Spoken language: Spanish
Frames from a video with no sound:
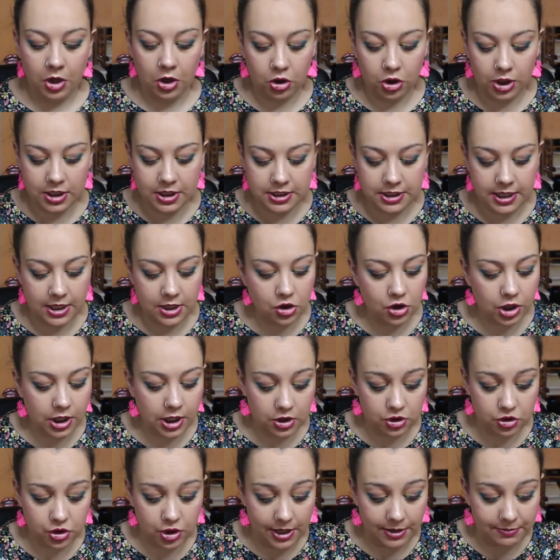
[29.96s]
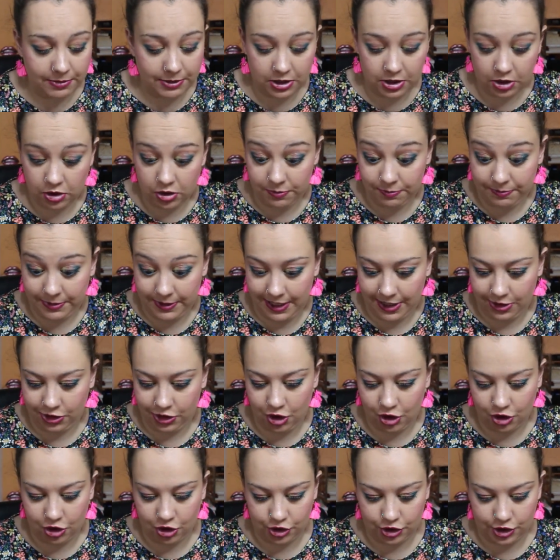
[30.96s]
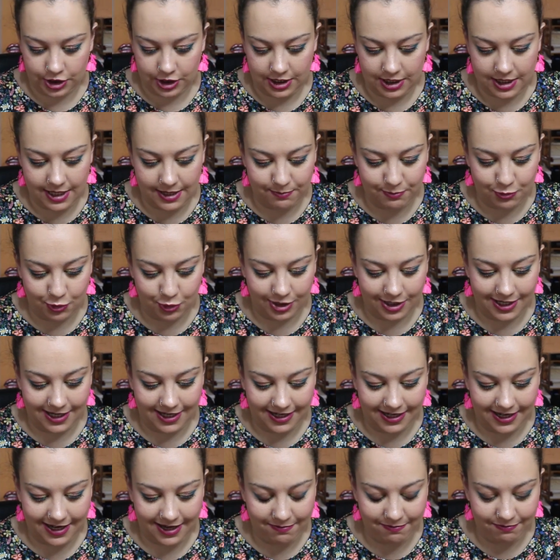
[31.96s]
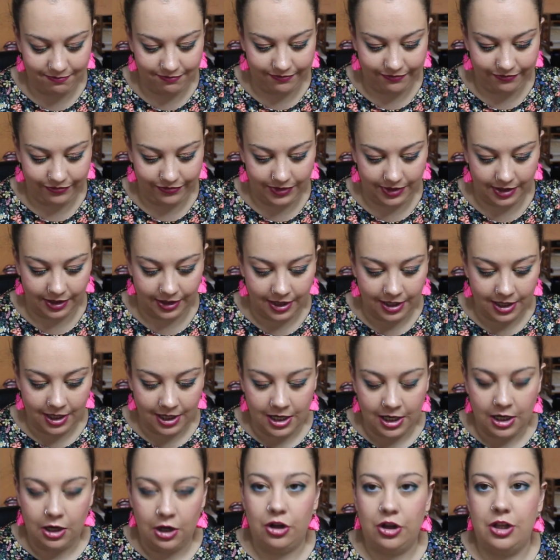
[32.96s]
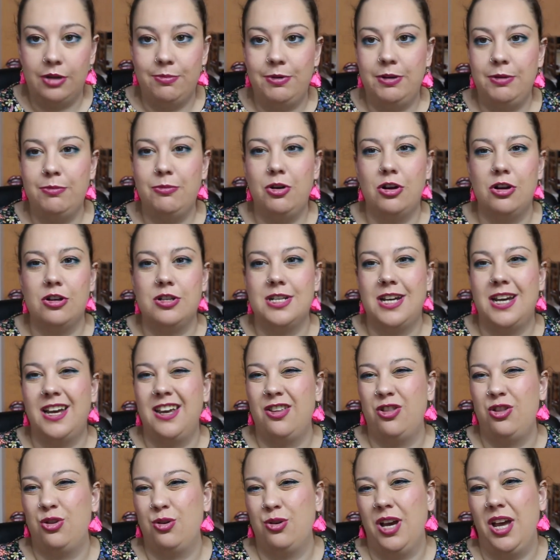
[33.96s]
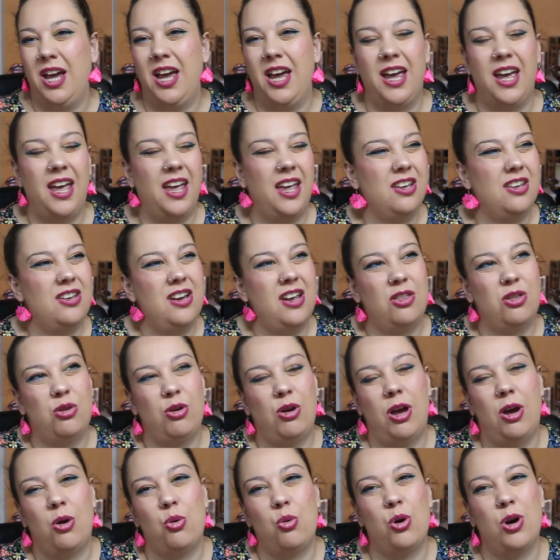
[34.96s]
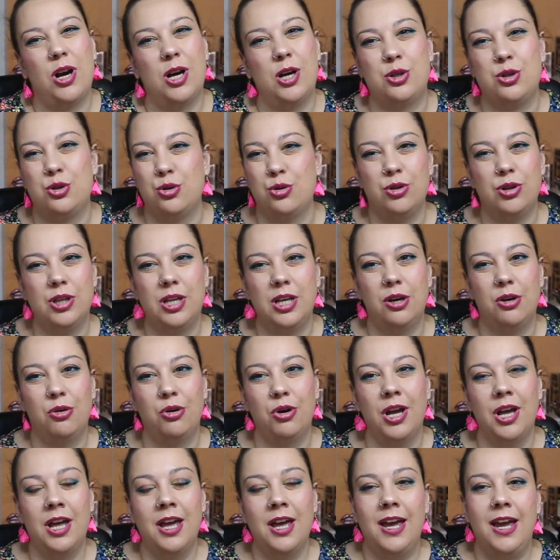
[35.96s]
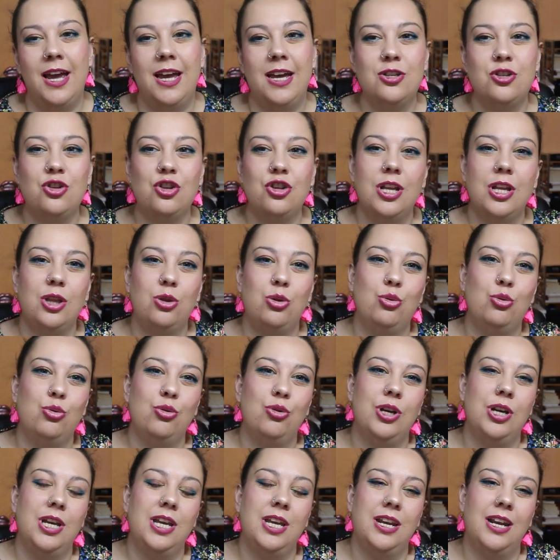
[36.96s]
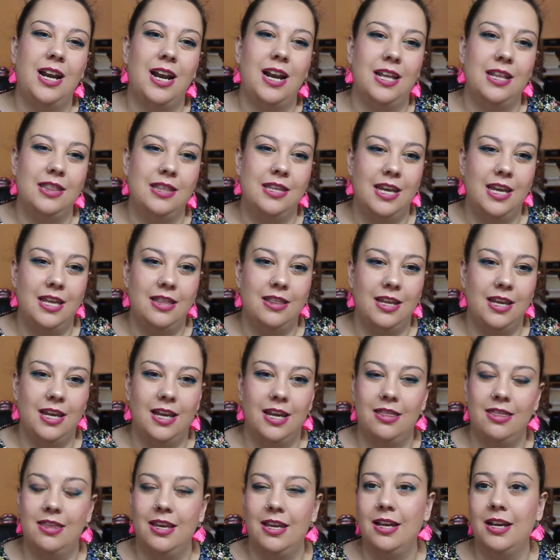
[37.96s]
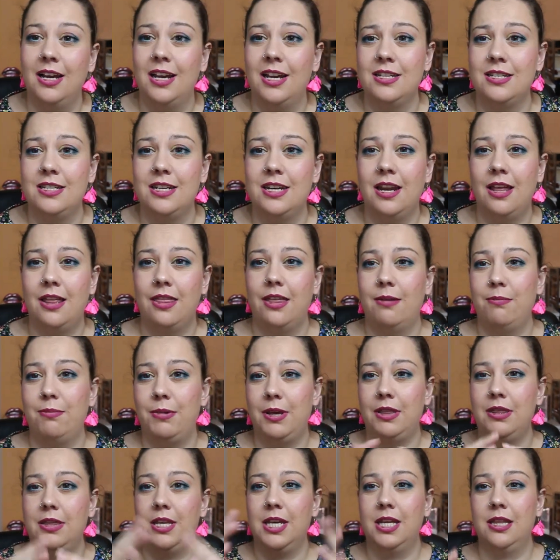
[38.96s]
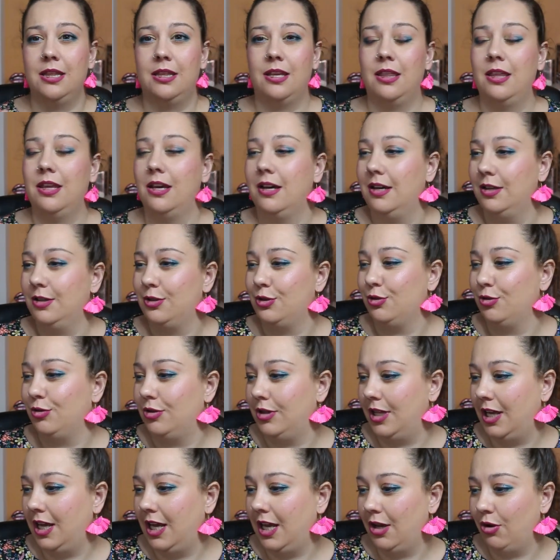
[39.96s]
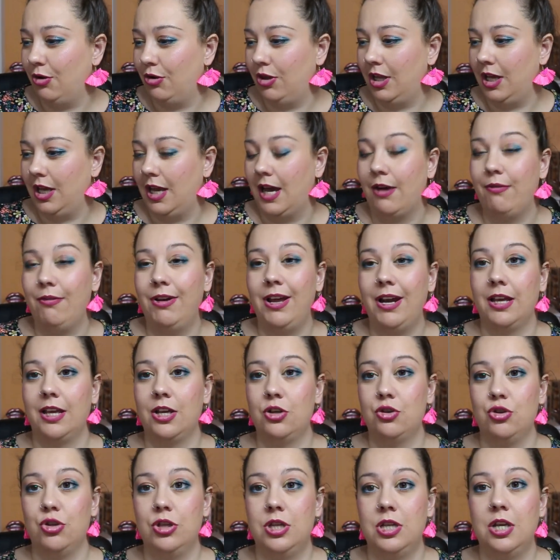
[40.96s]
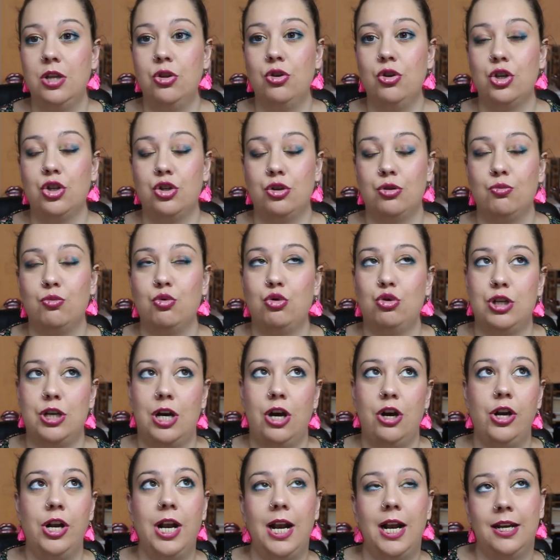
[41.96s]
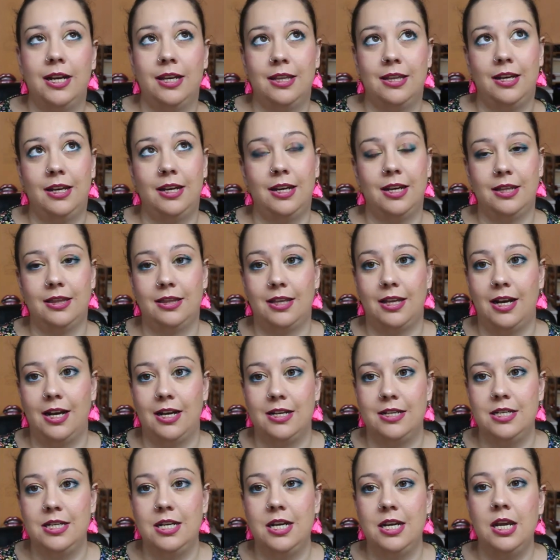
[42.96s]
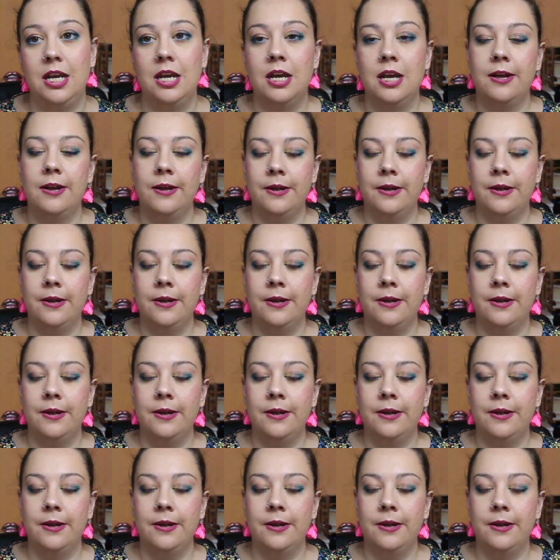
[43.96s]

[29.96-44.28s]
Os enseño que solamente compré dos cositas Porque es que... Mm, lo de Primor ya esto es esto es un cachondeo. Eso de tú ir a la tienda y que estén allí las dependientes de cachondeo, de a ver, que yo entiendo que son muchas horas las que tienen que estar allí,